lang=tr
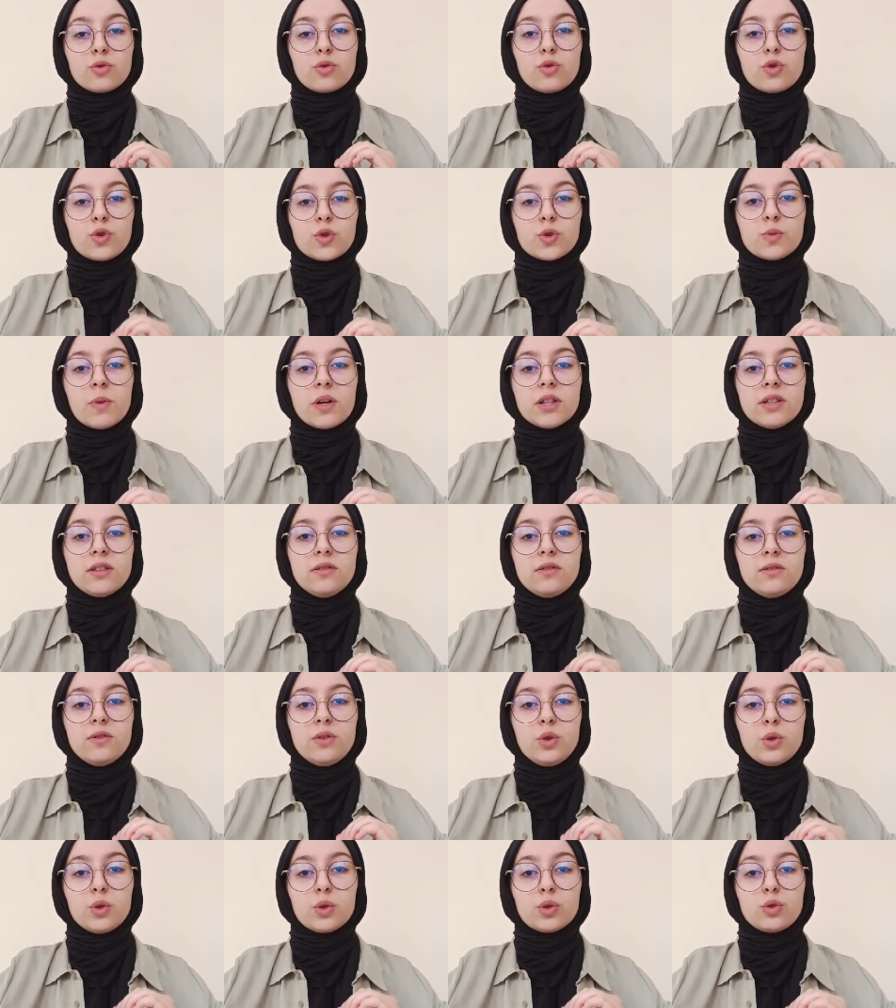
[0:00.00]

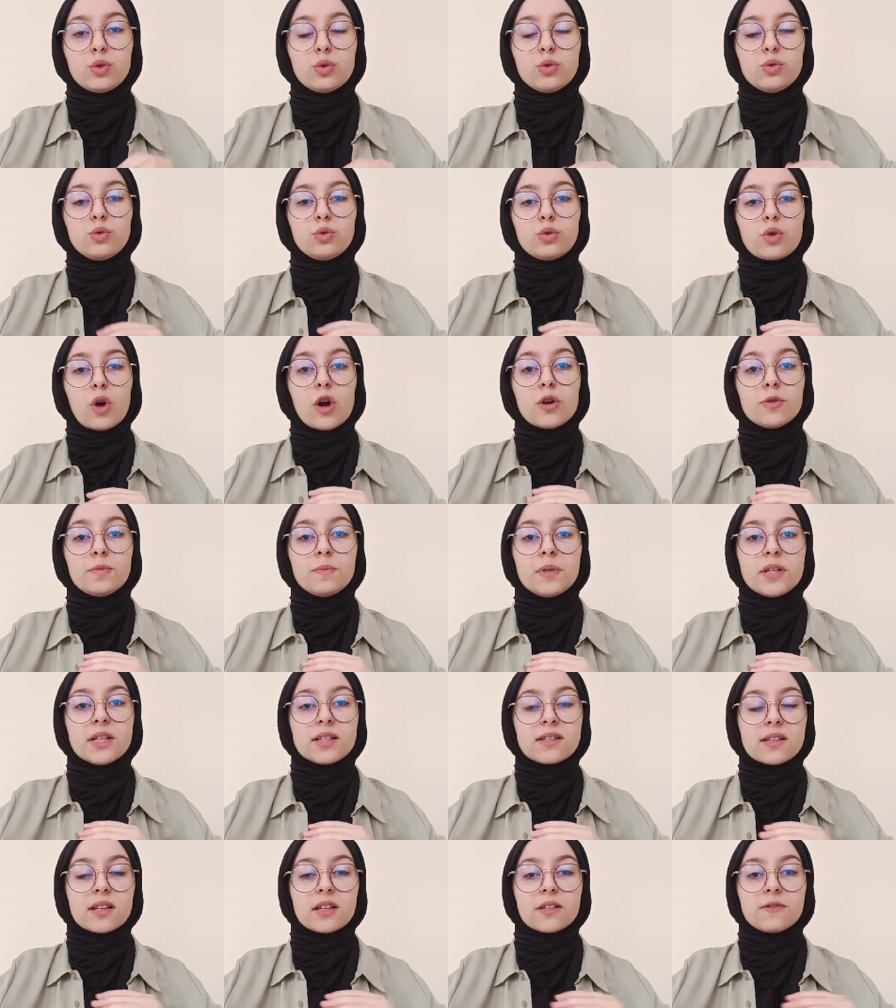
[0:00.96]
düşmanın yurdun dört
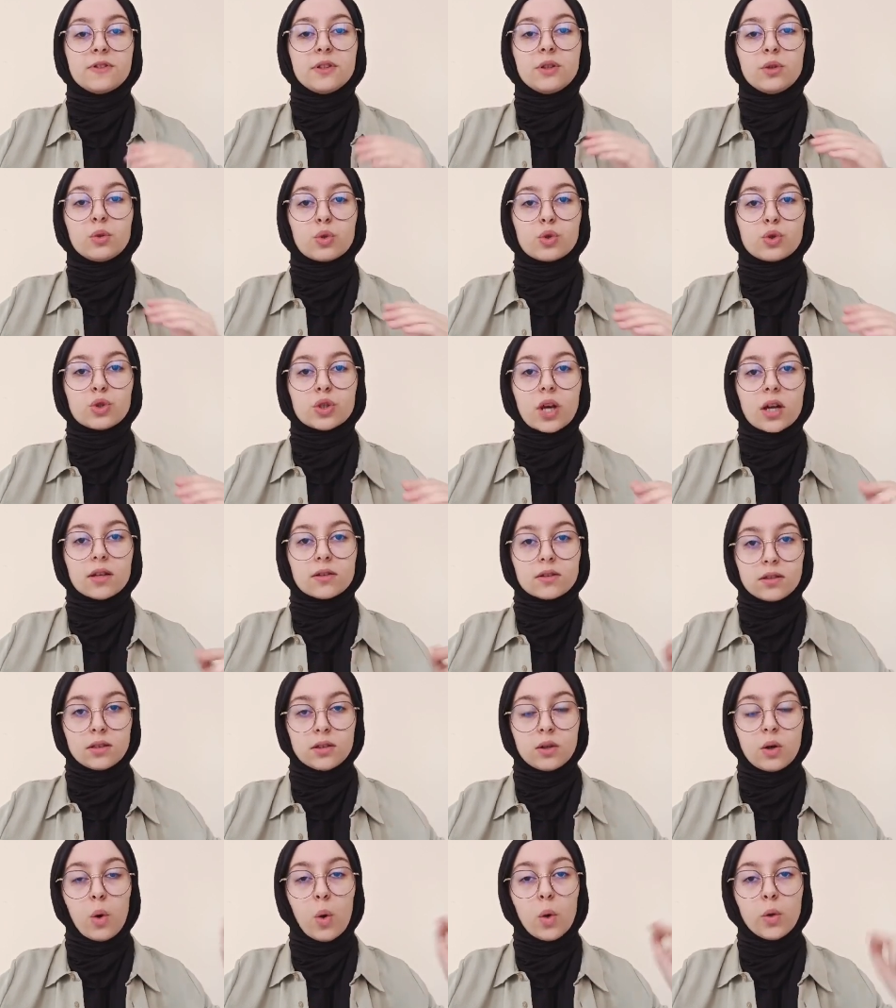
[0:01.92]
bir tarafını
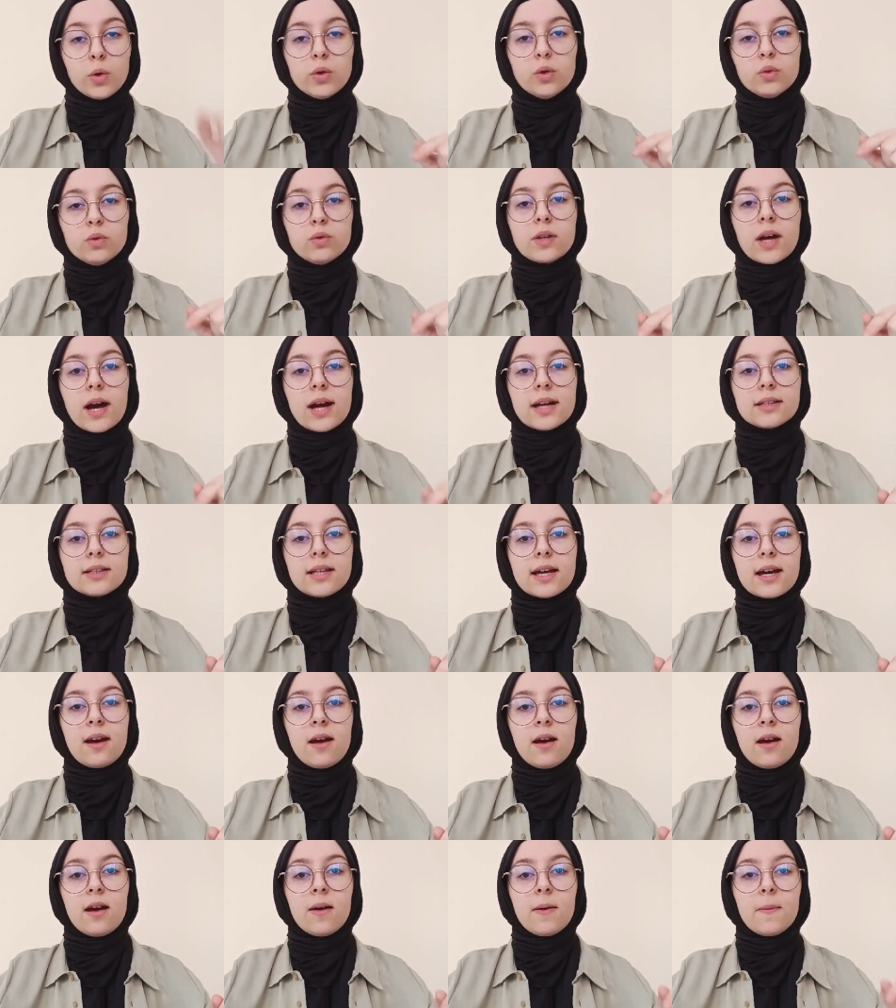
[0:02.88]
kuşattığı o
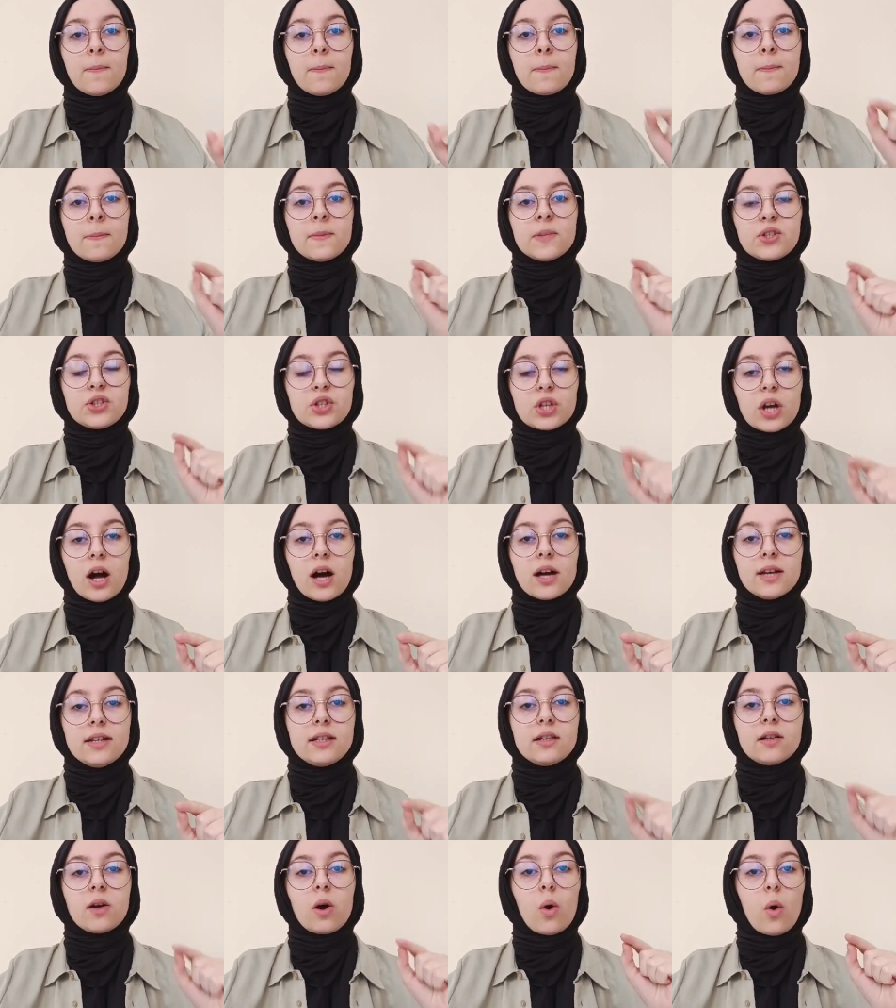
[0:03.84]
günlerde
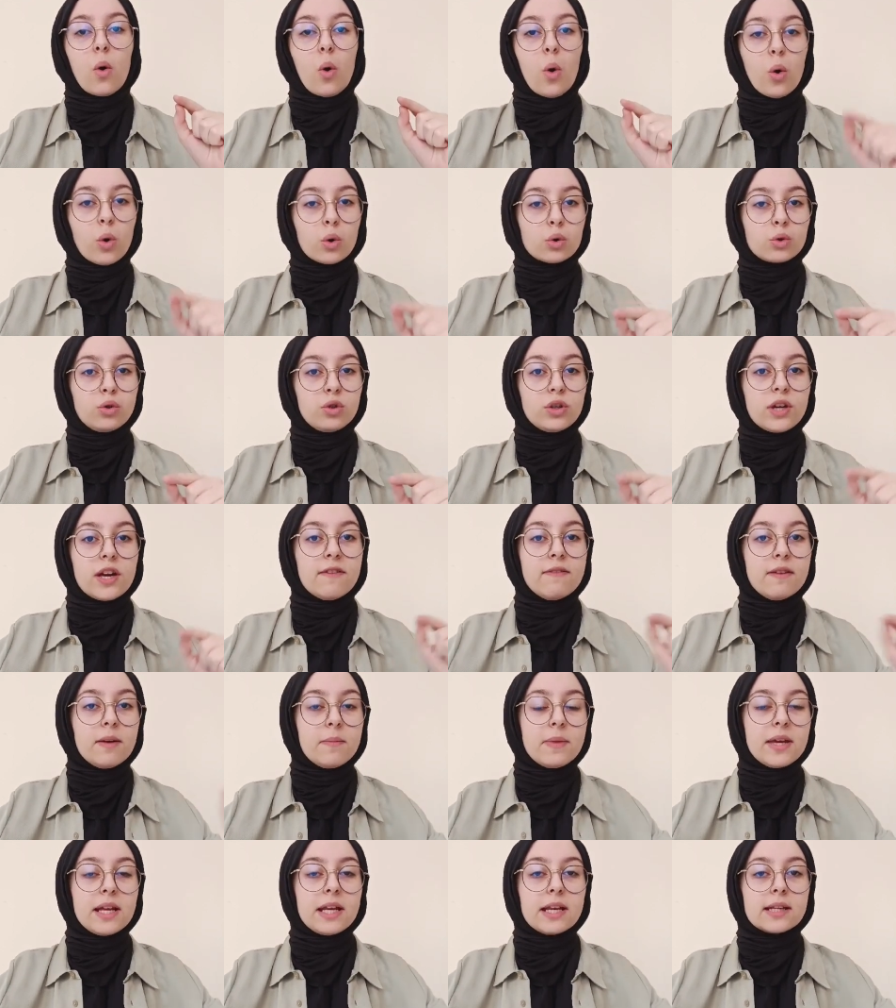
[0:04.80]
şair orduya
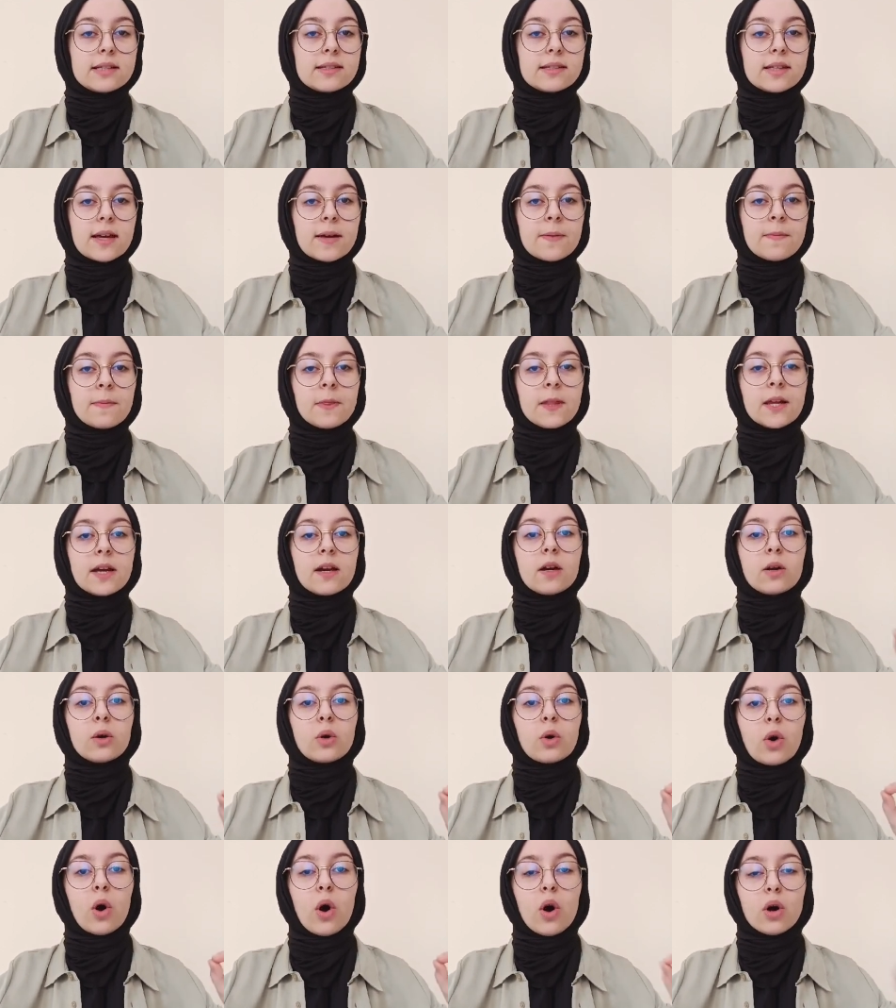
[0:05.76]
ve millete
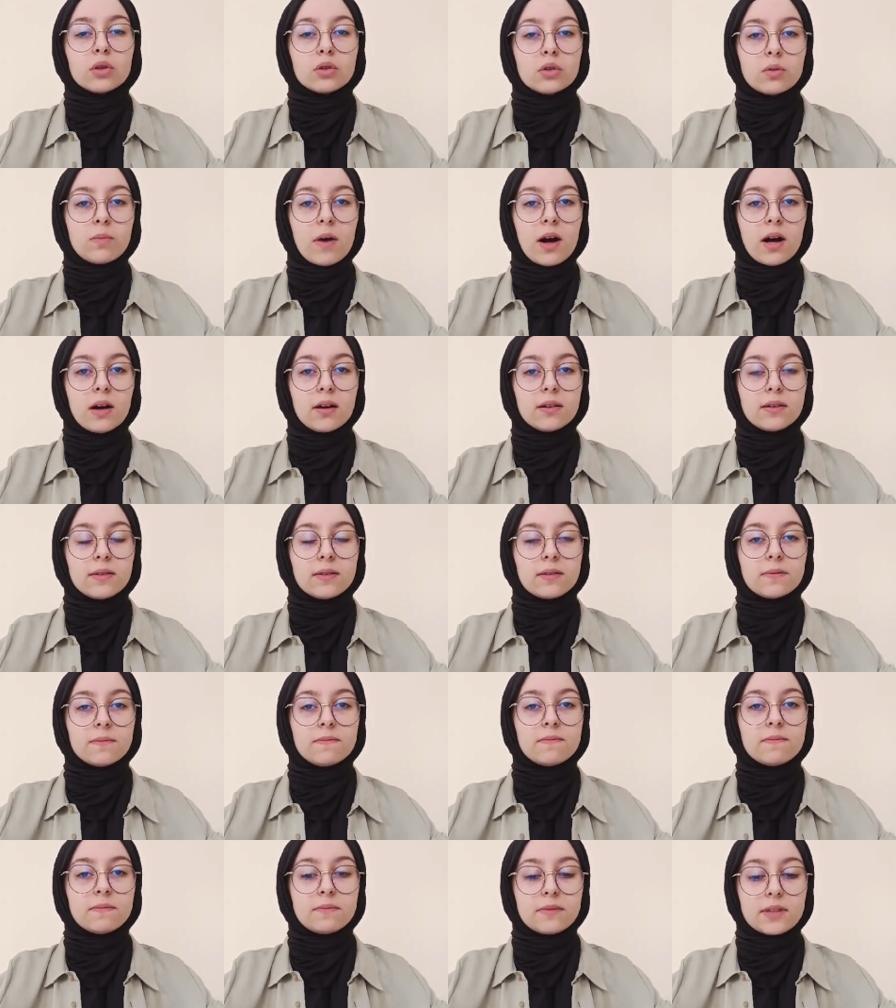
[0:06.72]
korkma
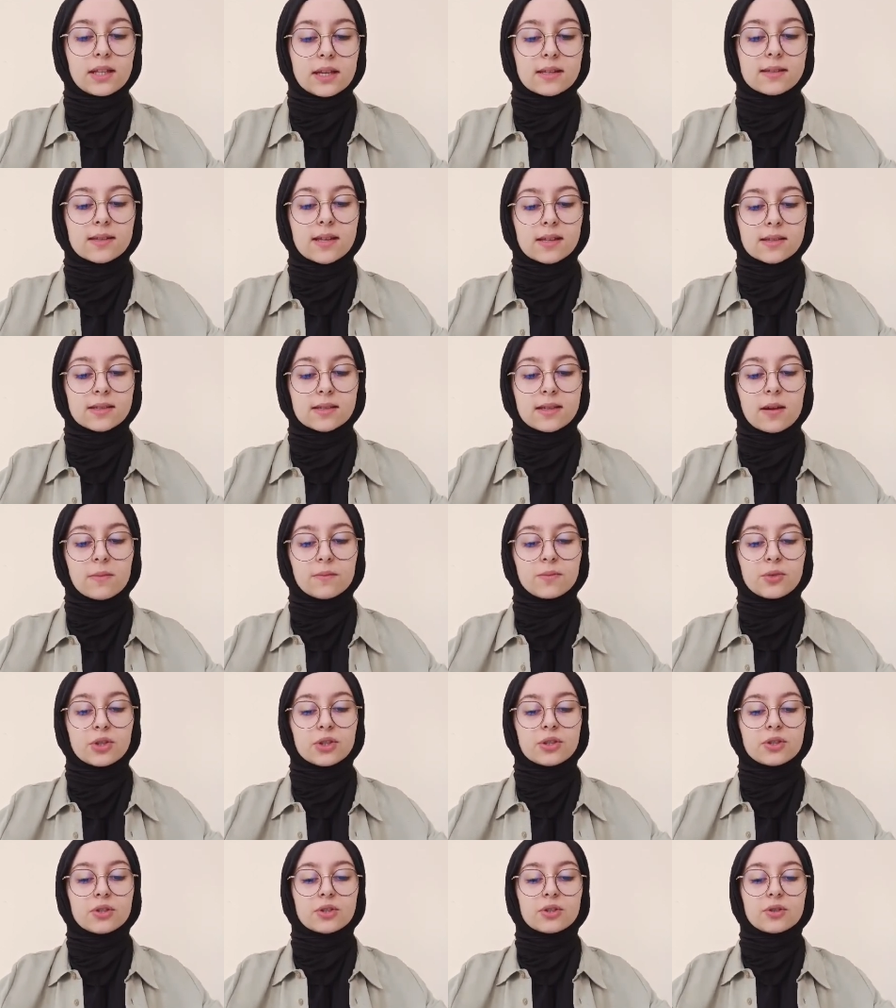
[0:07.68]
diye
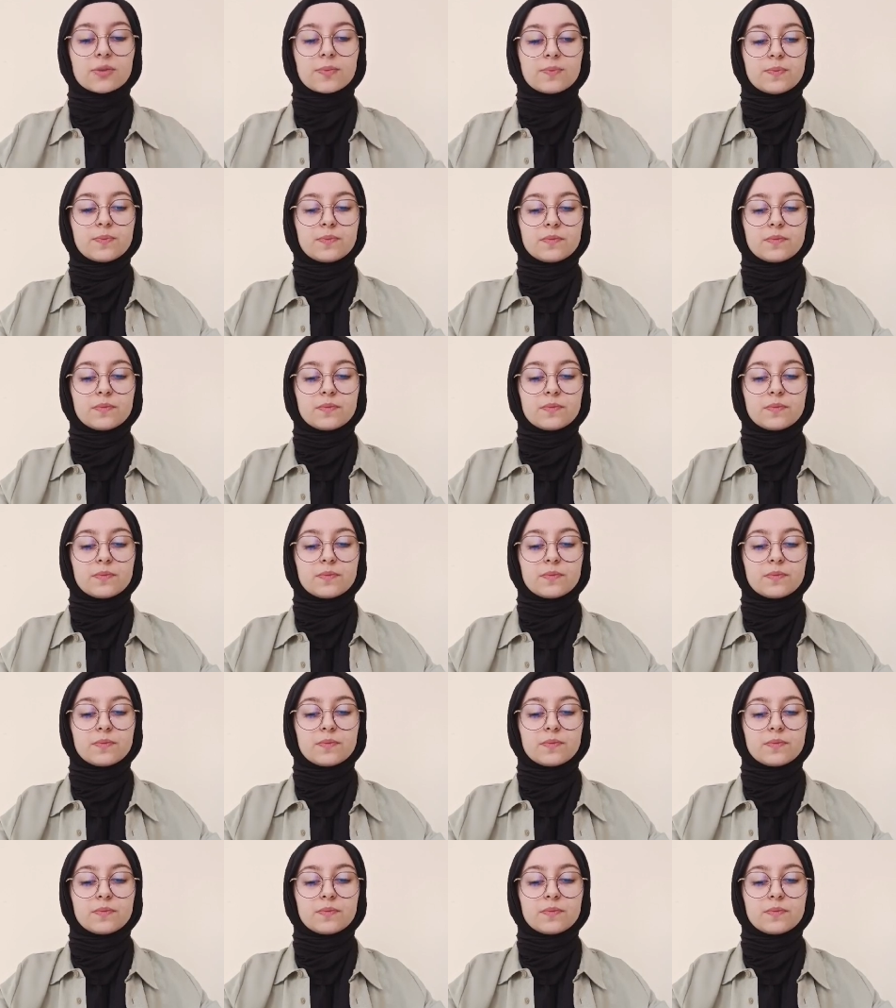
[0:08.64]
seslenmiştir.